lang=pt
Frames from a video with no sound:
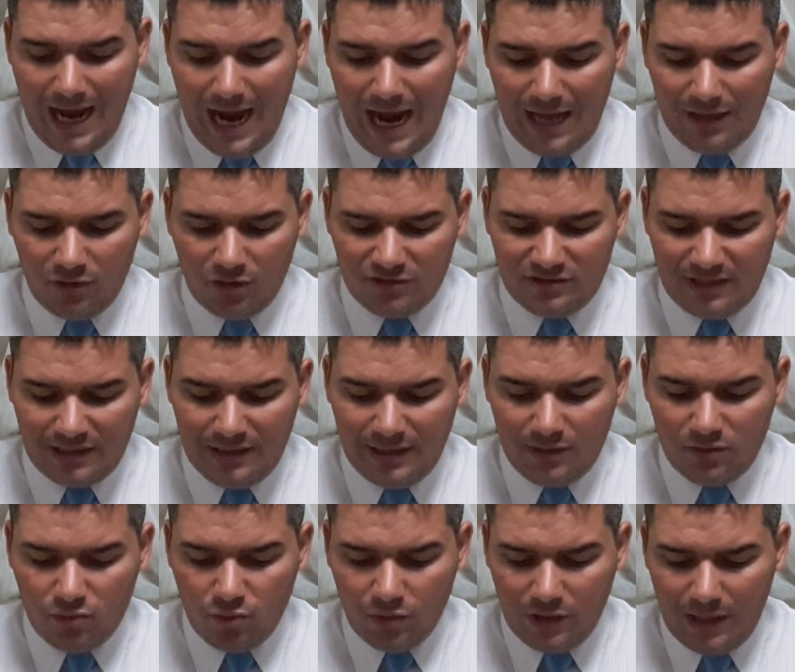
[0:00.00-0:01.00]
A nossa
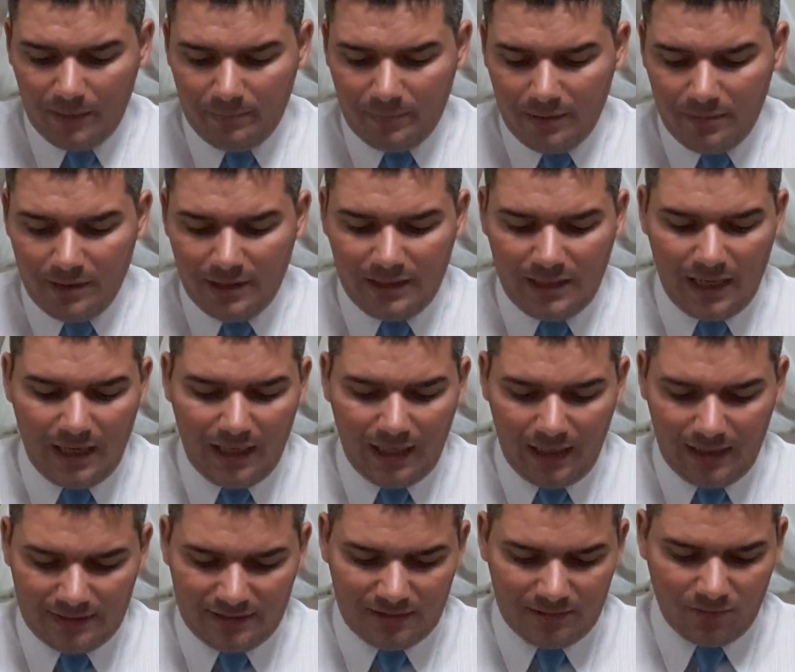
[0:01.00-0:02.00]
leitura bíblica em
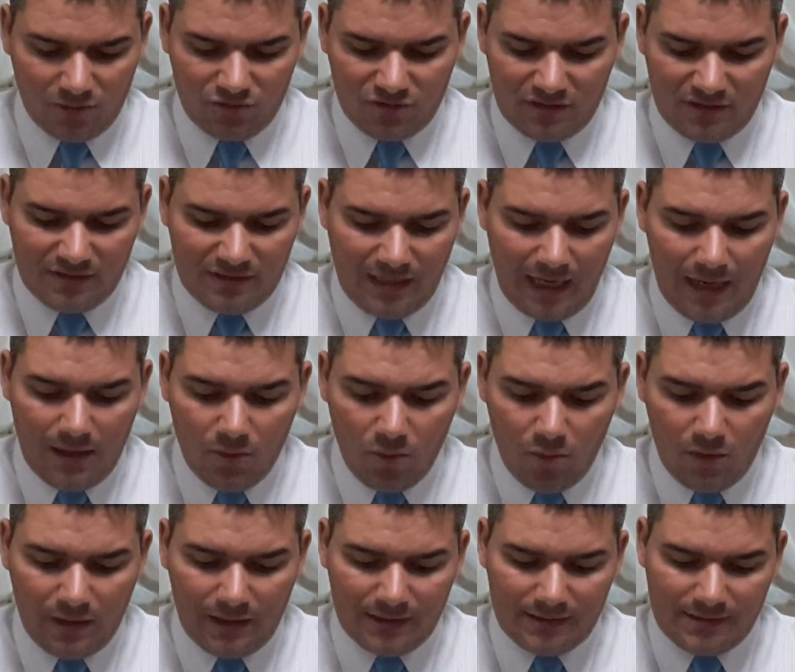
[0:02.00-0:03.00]
classe, irmãos, que está em
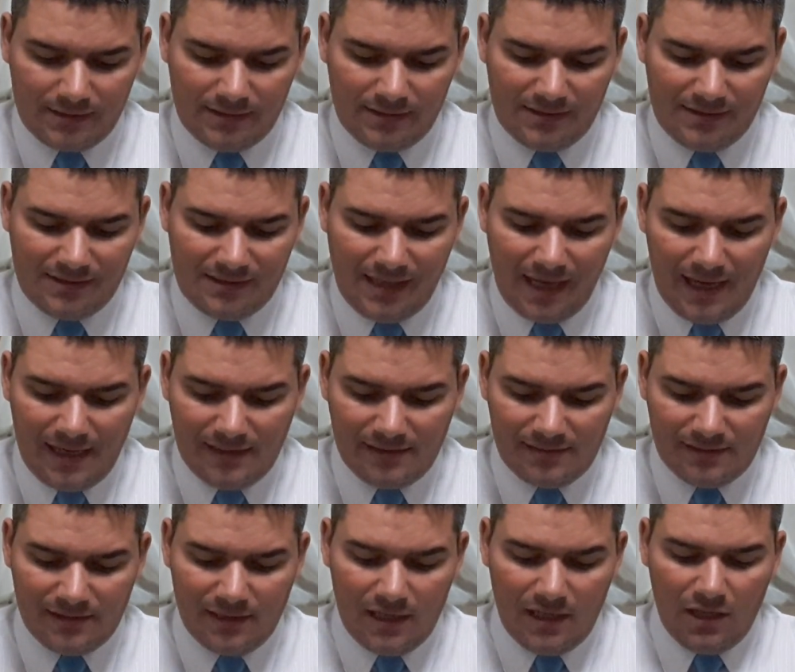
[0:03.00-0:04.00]
Lucas
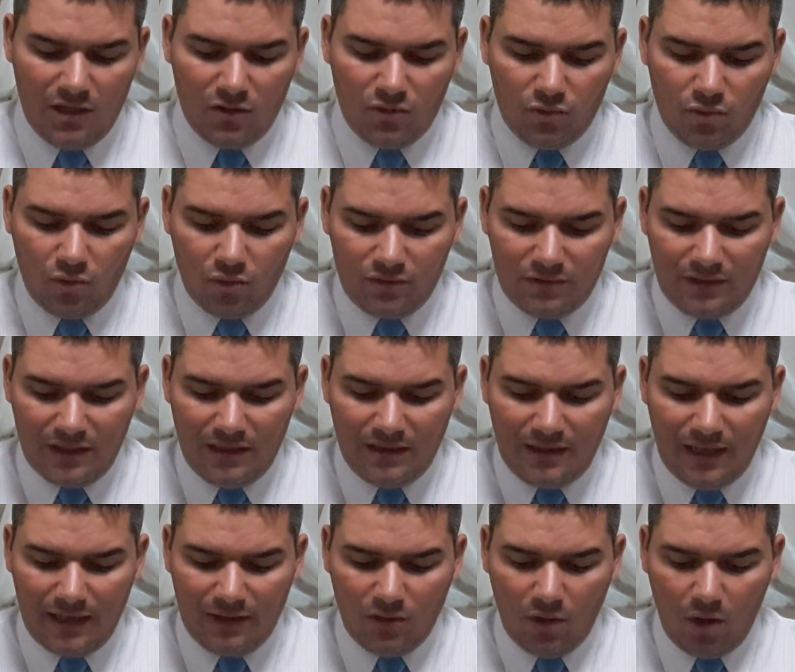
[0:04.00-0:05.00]
6, do
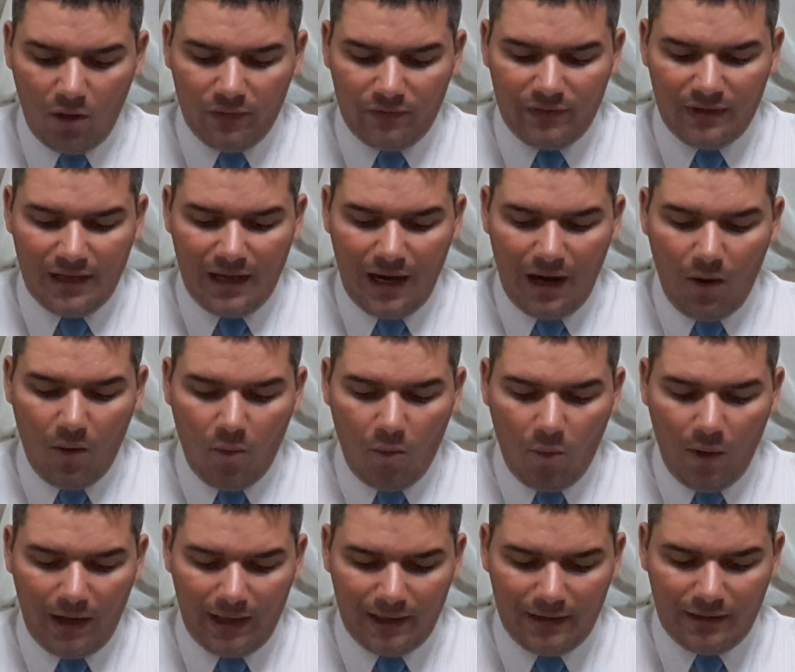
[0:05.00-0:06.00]
39 ao
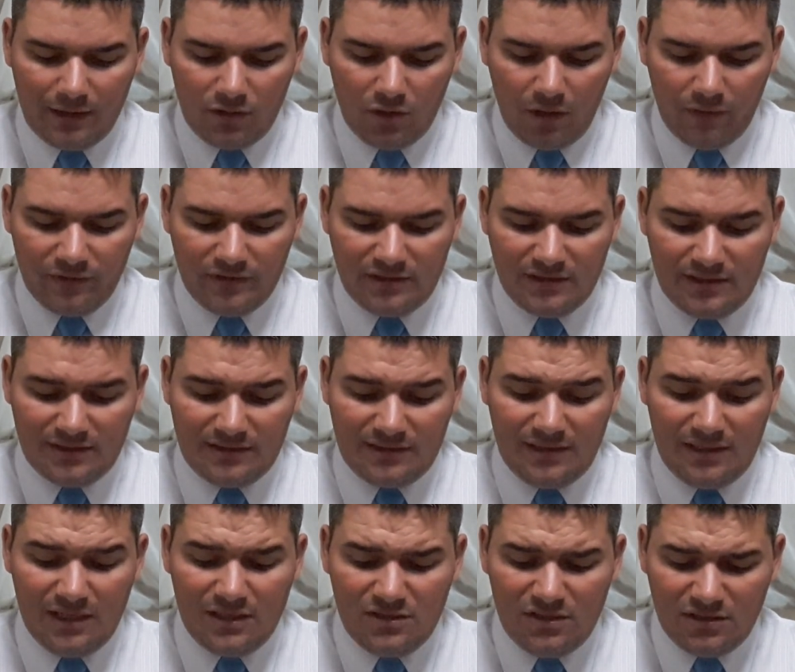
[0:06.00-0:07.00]
49 diz
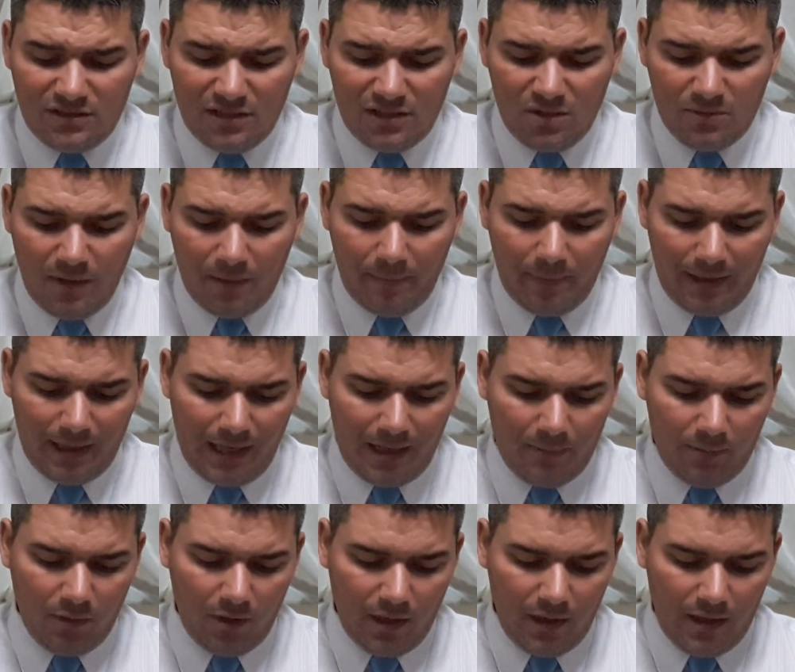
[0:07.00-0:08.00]
assim: E disse-lhe uma
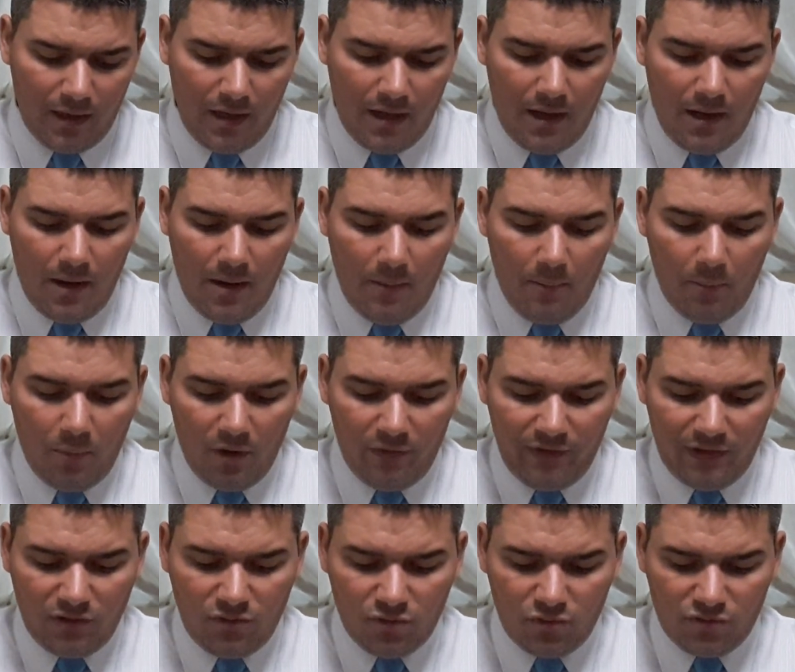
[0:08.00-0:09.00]
parábola:
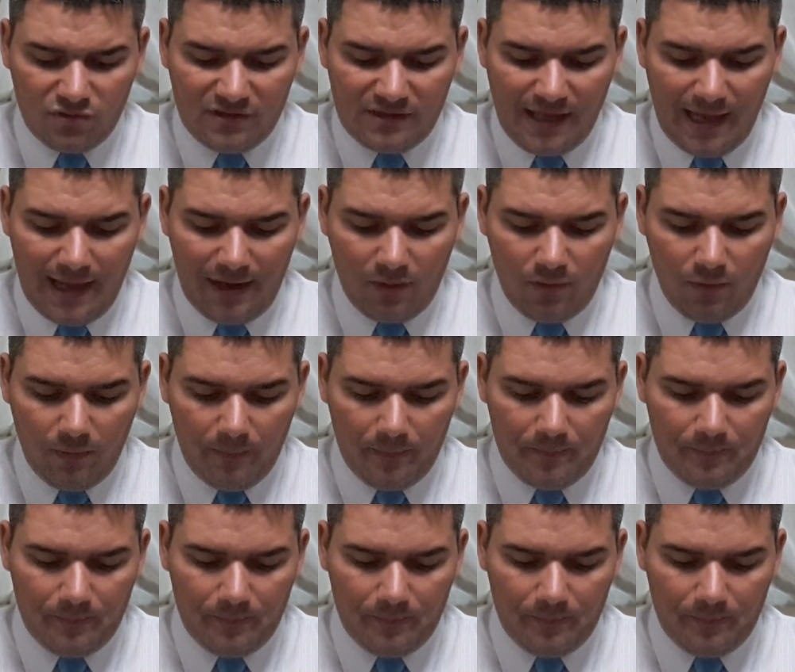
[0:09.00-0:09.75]
Porventura um cego,